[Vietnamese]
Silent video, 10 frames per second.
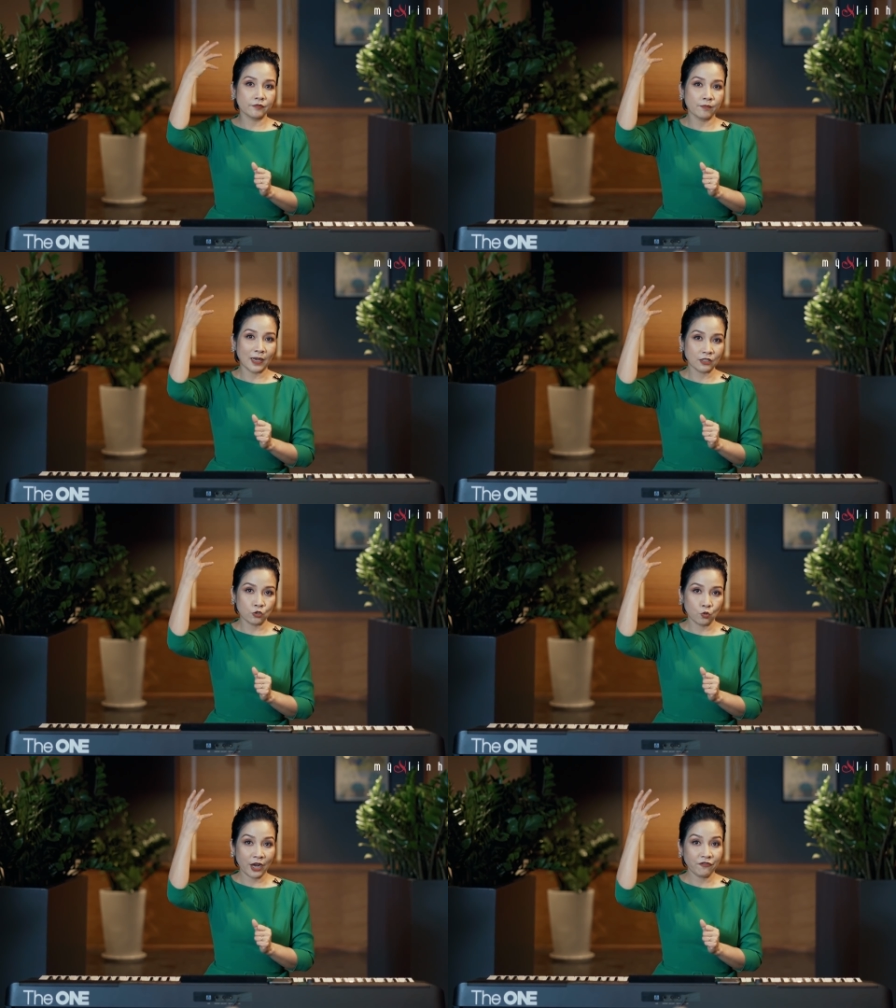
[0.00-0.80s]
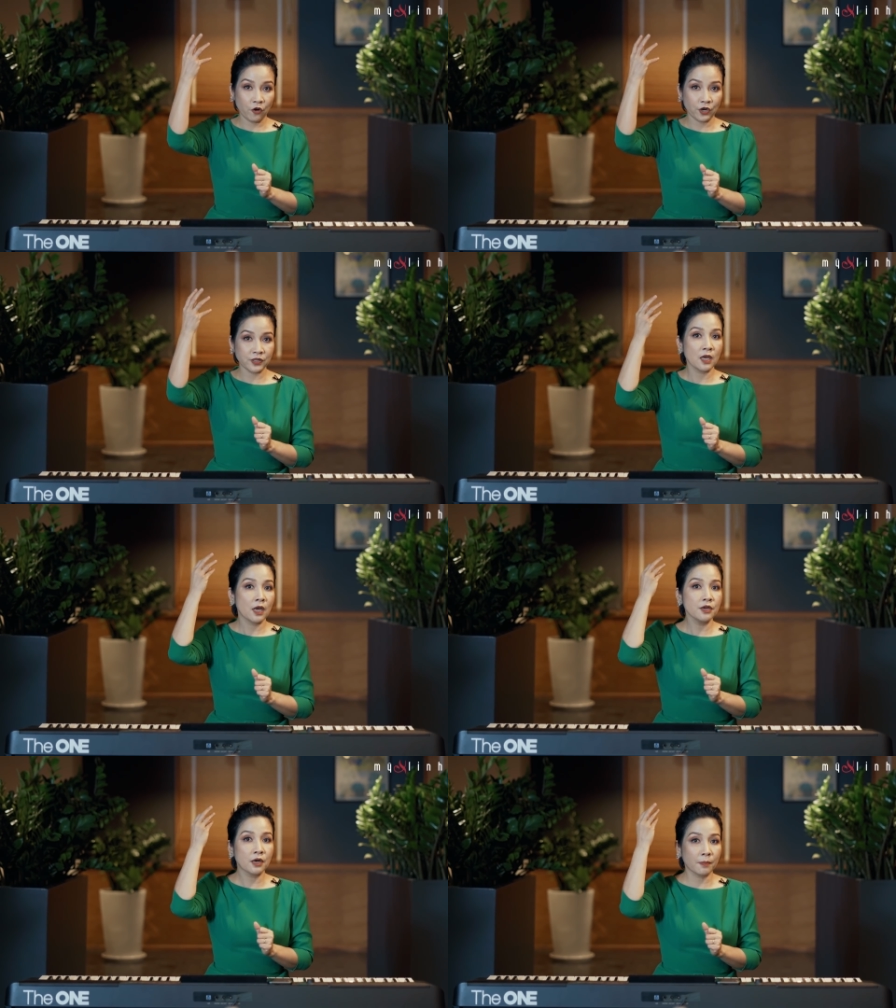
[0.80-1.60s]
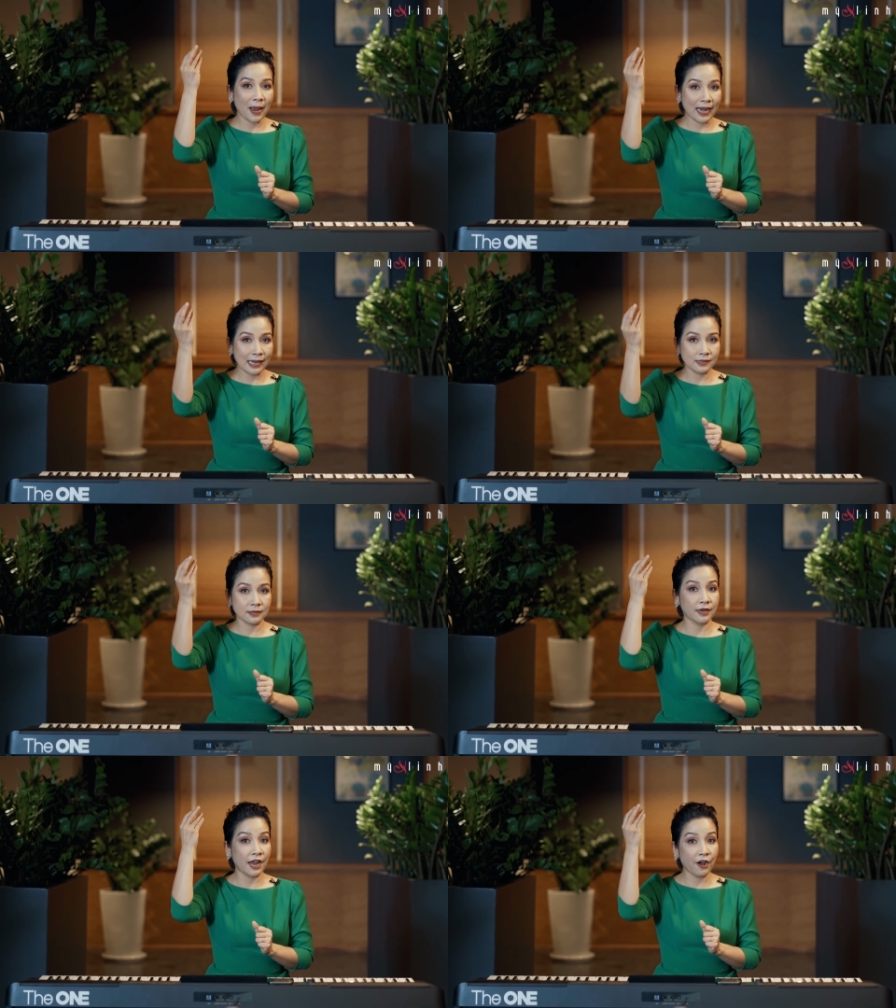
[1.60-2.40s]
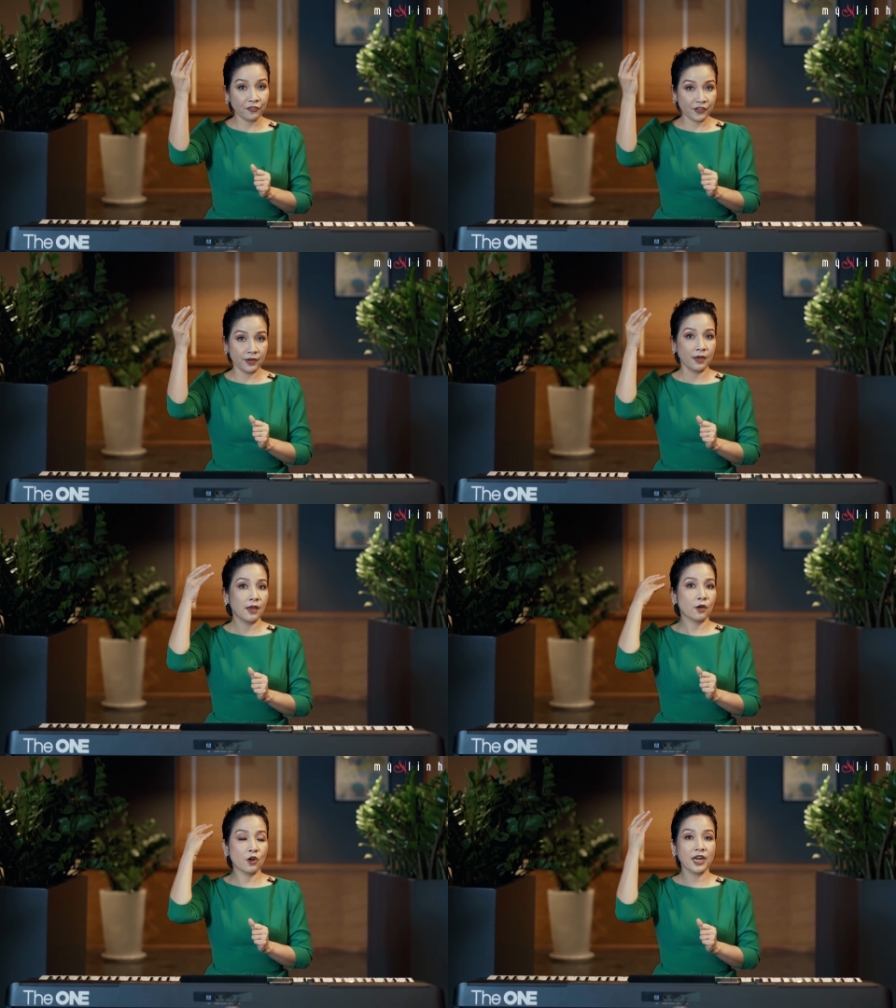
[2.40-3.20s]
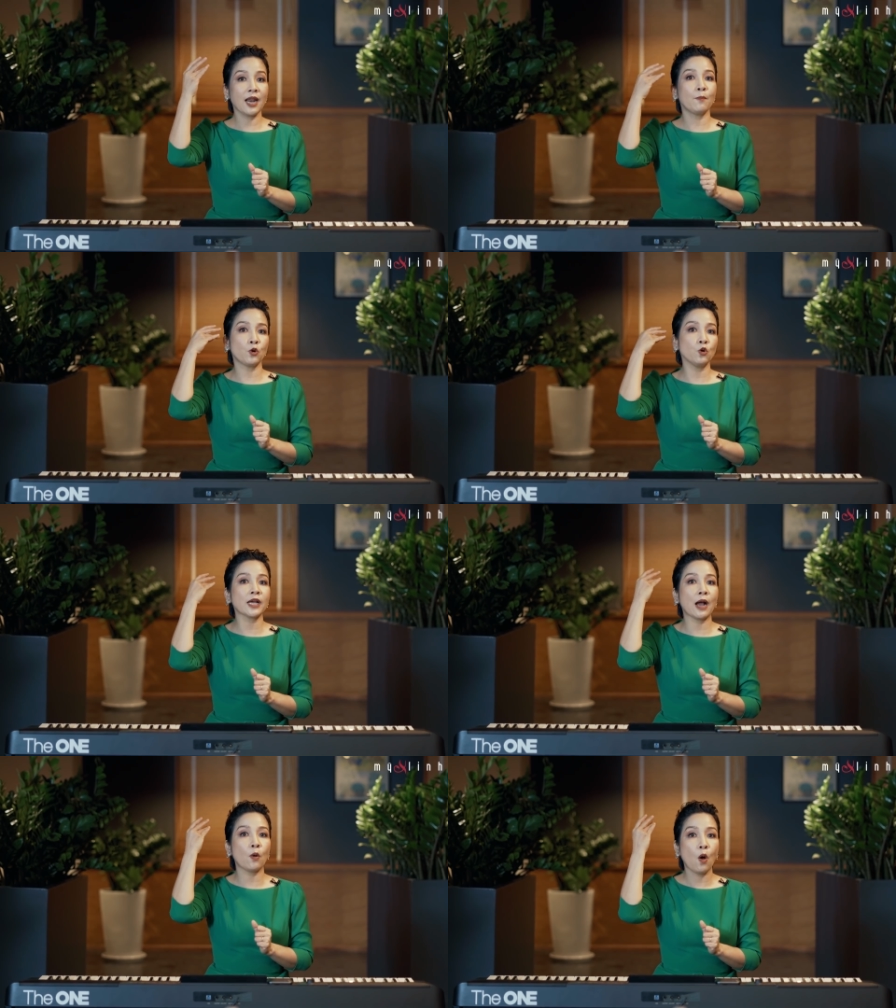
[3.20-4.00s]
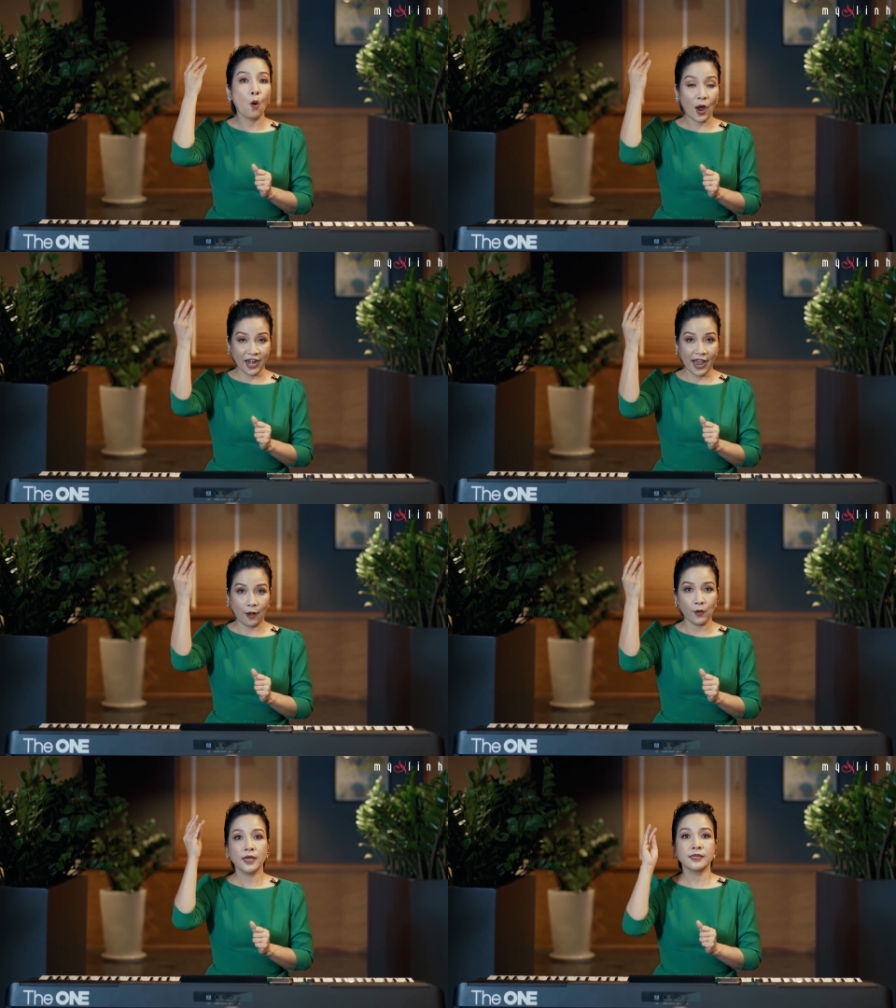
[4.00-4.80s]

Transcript: mà sử dụng head voice được balance and healthy có nghĩa là một nốt cao hoàn hảo